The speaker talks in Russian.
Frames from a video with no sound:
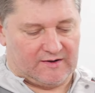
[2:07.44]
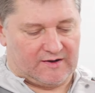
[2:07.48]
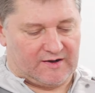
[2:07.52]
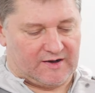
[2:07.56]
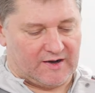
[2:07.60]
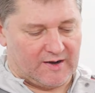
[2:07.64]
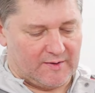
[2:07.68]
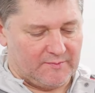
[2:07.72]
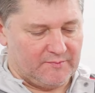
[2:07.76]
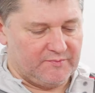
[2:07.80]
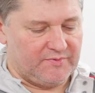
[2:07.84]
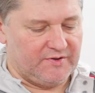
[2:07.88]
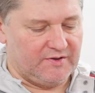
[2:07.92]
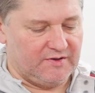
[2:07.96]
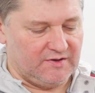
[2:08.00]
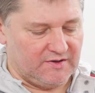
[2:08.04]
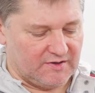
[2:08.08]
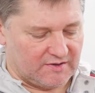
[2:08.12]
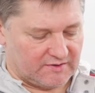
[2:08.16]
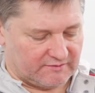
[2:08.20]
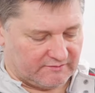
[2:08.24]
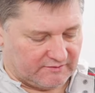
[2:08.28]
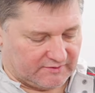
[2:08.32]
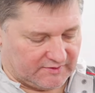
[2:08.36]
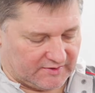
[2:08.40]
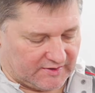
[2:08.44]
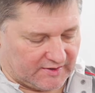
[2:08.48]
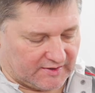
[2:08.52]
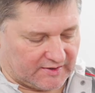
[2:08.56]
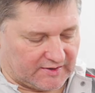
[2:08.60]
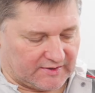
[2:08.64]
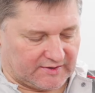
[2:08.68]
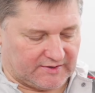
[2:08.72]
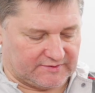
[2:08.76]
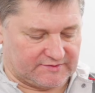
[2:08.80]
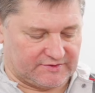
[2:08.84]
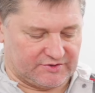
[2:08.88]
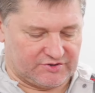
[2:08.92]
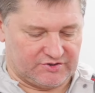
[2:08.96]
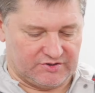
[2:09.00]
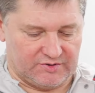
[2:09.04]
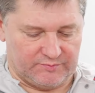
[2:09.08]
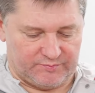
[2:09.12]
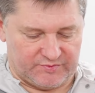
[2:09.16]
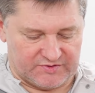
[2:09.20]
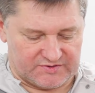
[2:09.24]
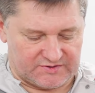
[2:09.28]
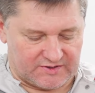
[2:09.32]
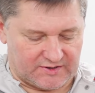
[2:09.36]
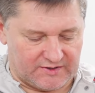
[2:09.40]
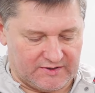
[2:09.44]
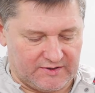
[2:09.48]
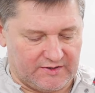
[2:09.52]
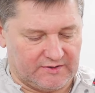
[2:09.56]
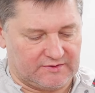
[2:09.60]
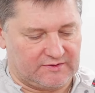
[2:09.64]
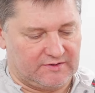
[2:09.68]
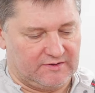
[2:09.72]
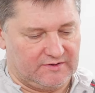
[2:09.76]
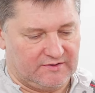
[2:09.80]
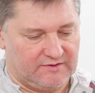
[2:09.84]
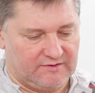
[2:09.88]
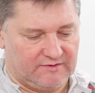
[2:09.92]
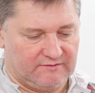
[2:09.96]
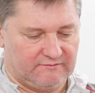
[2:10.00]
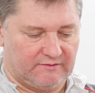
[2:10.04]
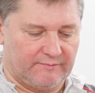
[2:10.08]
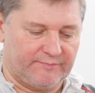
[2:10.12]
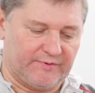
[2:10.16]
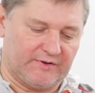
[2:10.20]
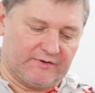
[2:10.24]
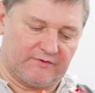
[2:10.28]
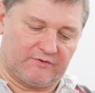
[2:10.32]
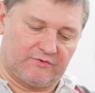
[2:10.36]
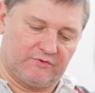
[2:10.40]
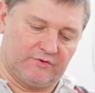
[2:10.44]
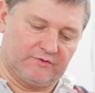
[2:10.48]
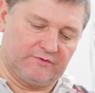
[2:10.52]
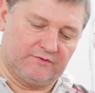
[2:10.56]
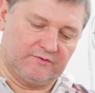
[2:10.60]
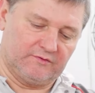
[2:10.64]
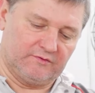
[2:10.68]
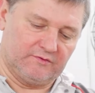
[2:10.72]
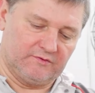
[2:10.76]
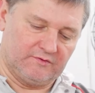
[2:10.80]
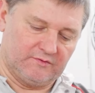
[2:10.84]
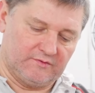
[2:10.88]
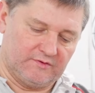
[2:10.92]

комбинированный окрасочный пистолет. Во-первых, он